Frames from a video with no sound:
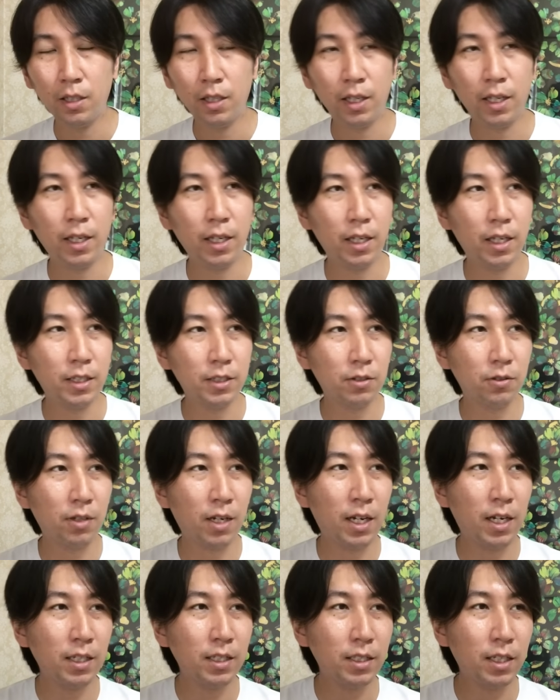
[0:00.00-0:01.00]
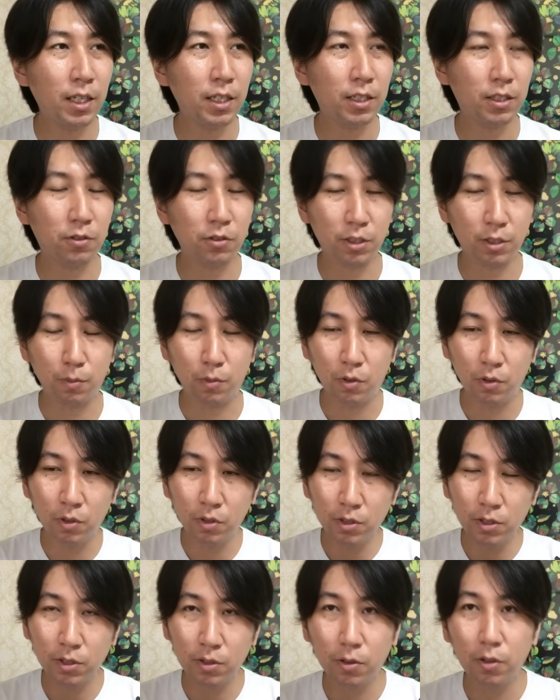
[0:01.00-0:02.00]
えー、その半減期としても
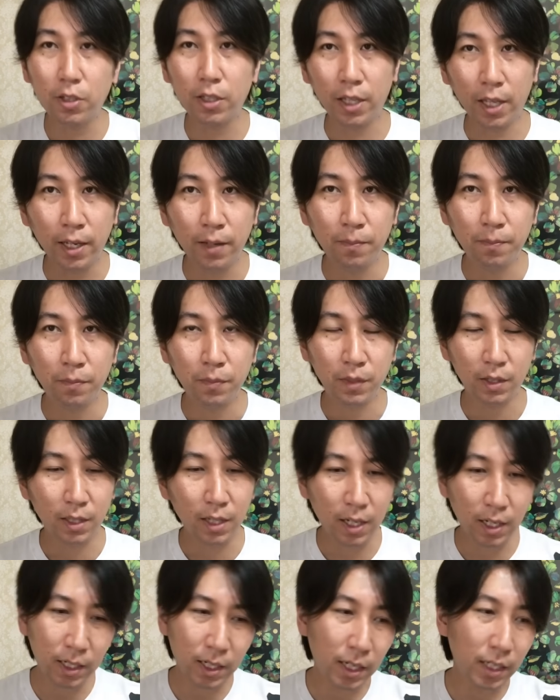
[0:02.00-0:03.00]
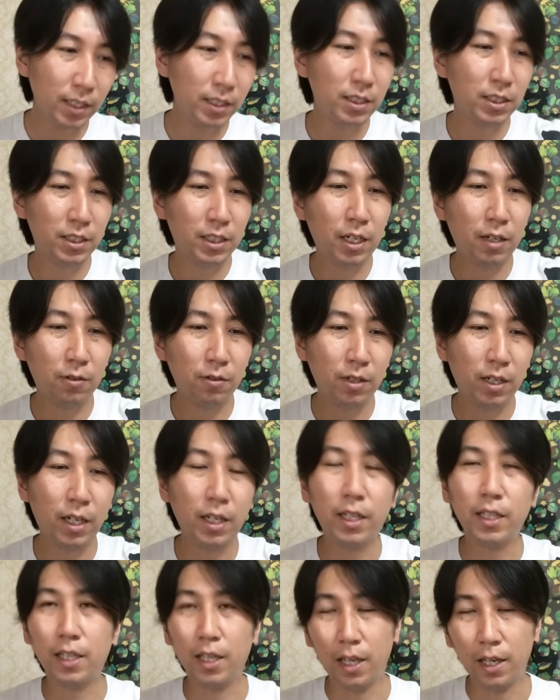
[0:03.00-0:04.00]
のすごいね長い時間をか
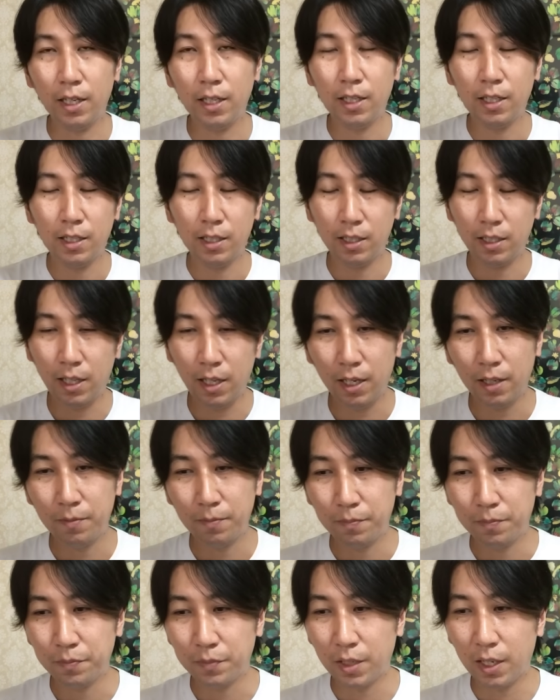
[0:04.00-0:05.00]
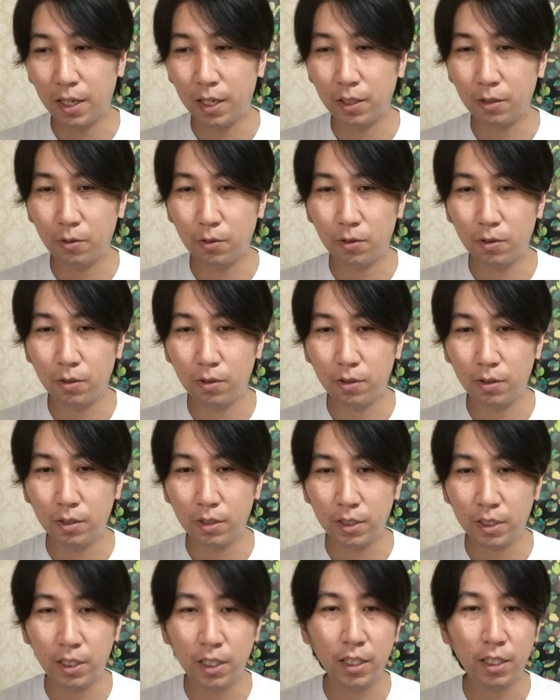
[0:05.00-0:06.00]
けてねあ
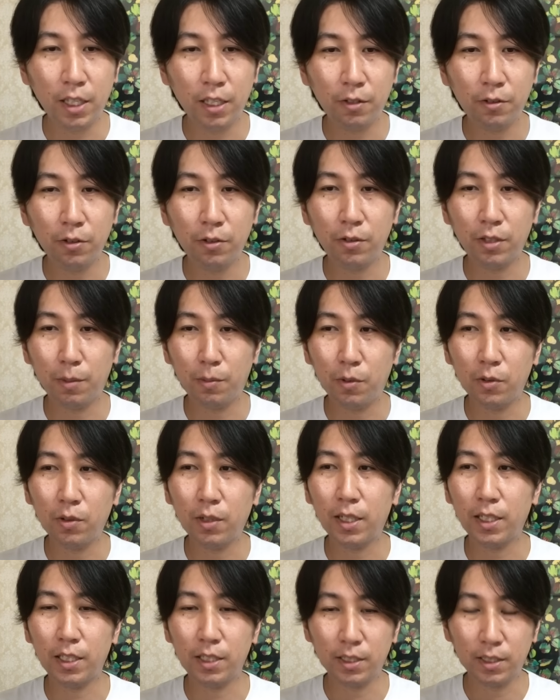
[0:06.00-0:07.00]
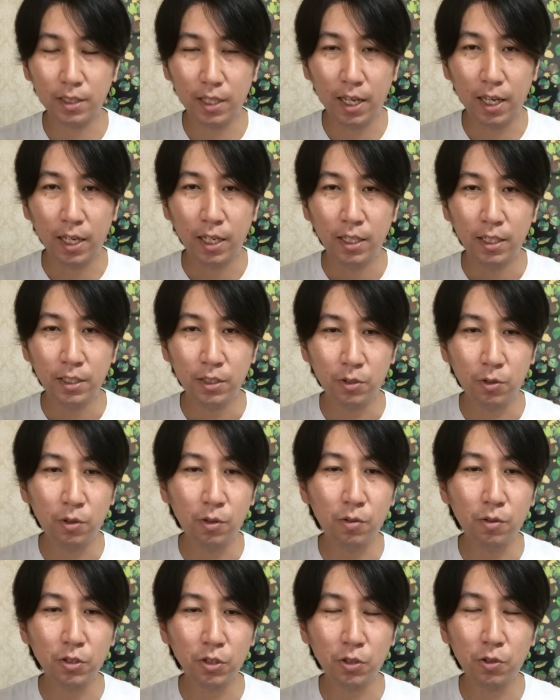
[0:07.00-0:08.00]
のー、消えていくようなものがですねそれ
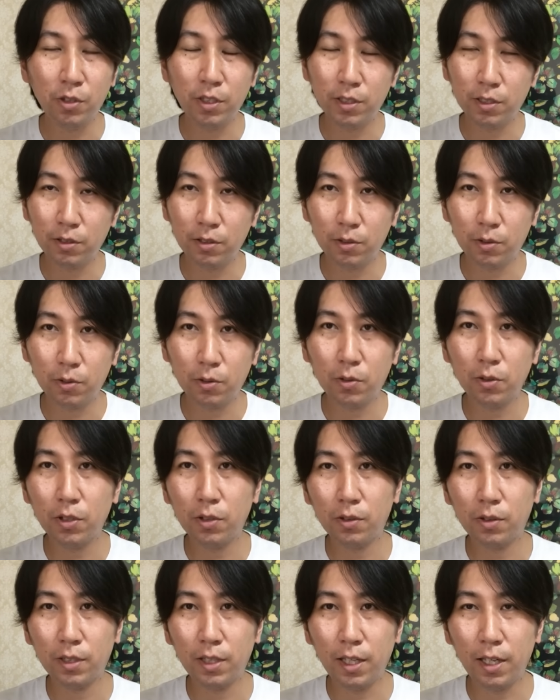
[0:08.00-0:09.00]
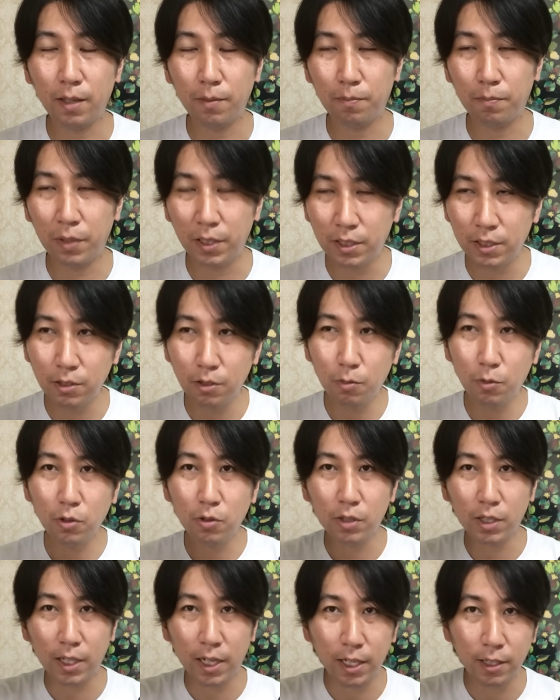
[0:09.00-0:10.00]
を処理することによって別のも
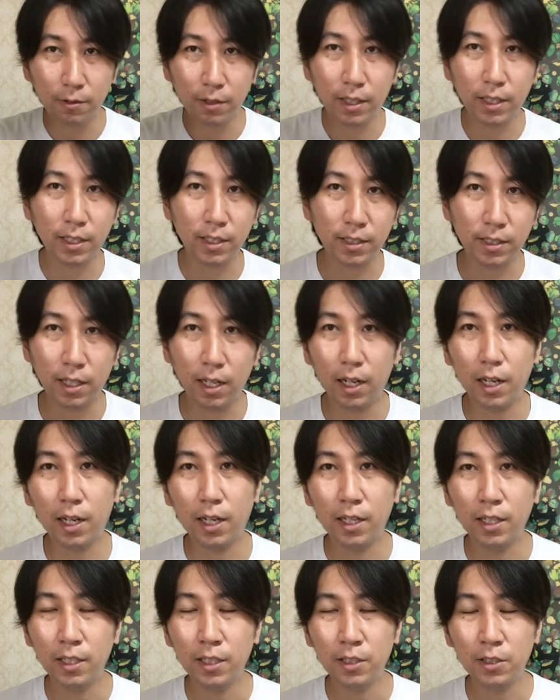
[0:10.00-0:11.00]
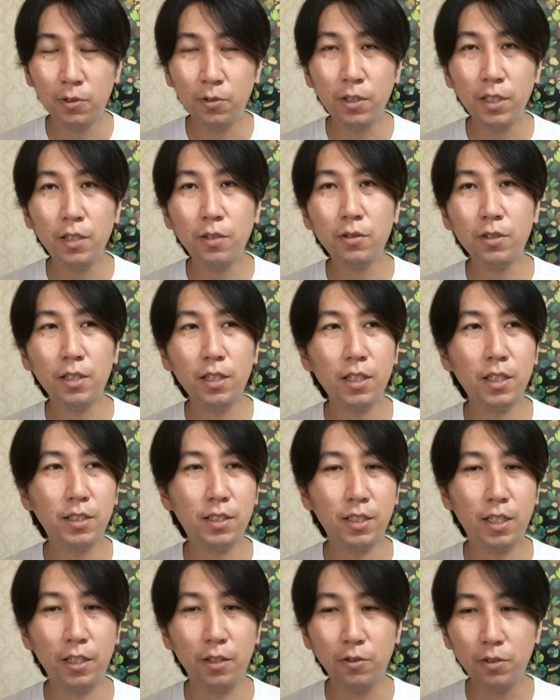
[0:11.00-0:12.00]
のに変えるわけですからそれによってで
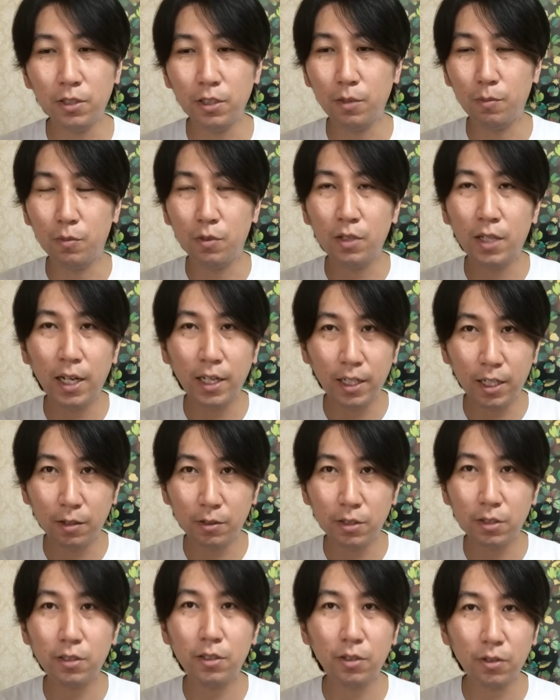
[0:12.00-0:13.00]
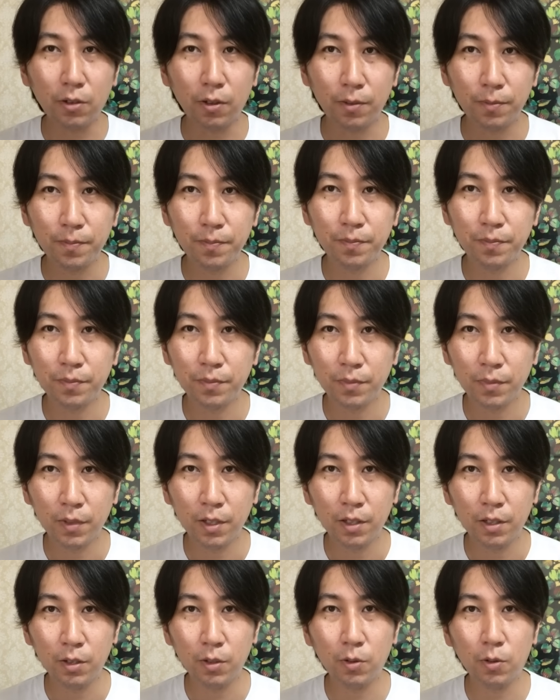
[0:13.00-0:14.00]
すね要するに無害化をするよと
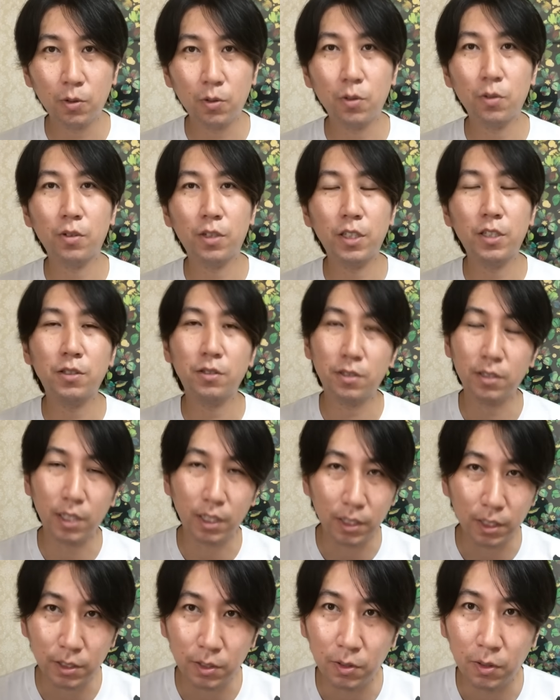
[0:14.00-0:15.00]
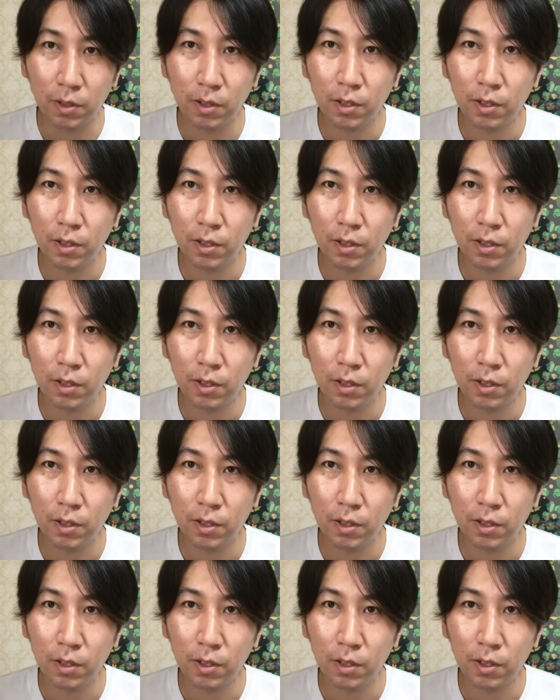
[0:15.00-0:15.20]
いうことの技術なんですよ。